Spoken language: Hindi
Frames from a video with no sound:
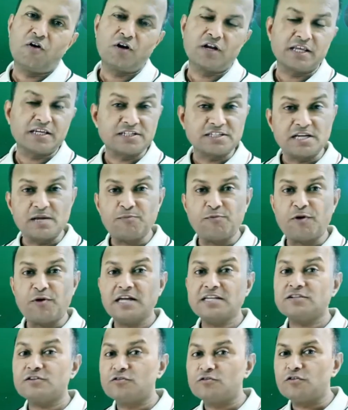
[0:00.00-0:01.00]
और स्टेप
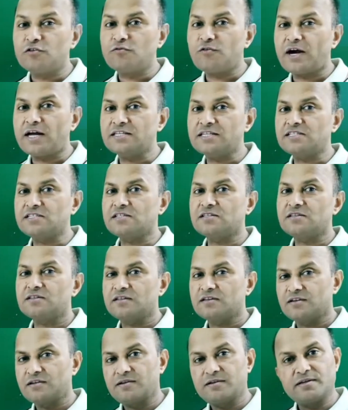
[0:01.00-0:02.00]
वाइज रूल वाइज
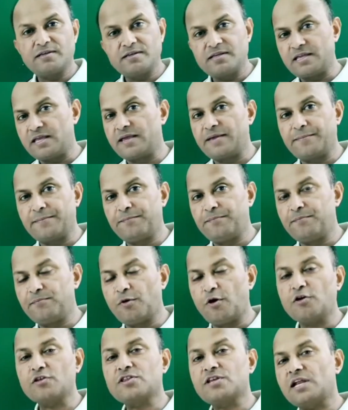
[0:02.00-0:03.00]
ये
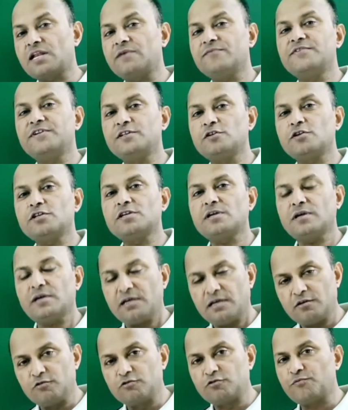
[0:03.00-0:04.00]
बहुत सारे वीडियोज
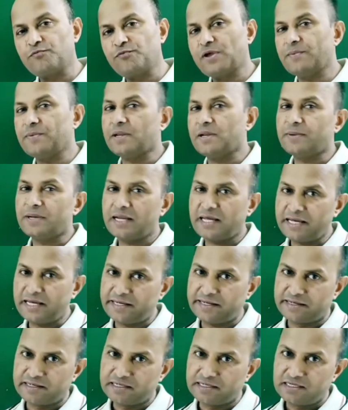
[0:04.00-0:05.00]
यूट्यूब पे अवेलेबल
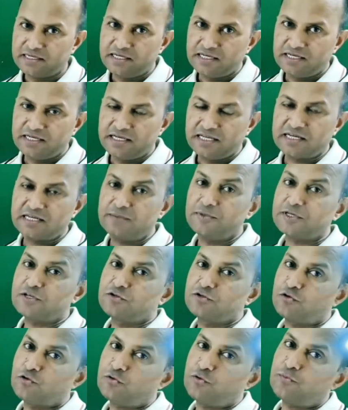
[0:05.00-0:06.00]
है लेकिन
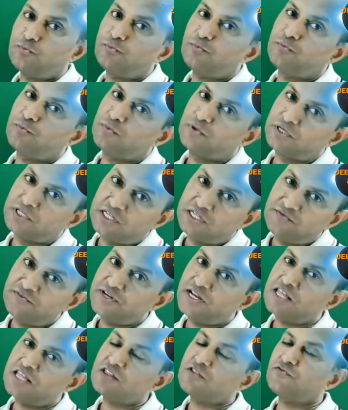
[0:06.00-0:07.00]
बच्चों
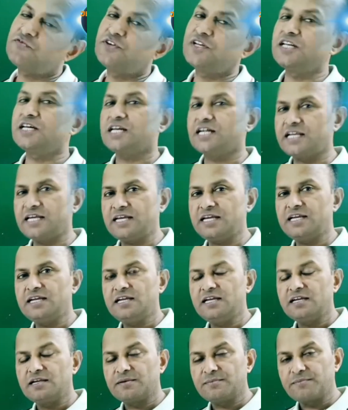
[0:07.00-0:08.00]
डिफरेंस फील करें
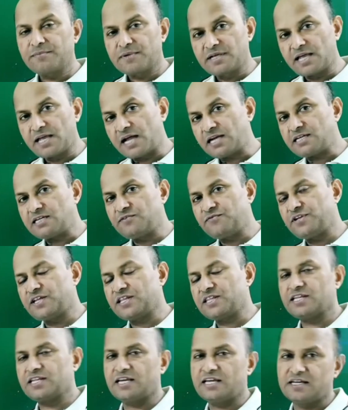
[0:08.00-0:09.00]
क्या
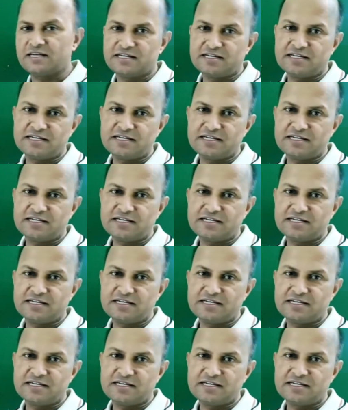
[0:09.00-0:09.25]
डिफरेंस है